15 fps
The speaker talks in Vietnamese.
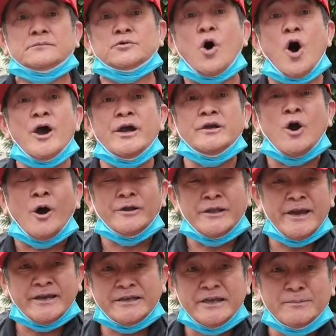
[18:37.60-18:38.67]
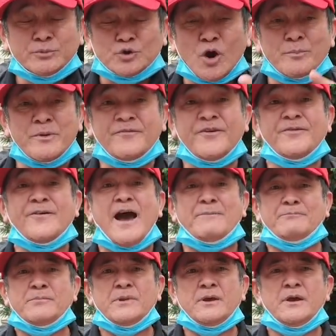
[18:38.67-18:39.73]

tôi nói thế thì tôi mới vi phạm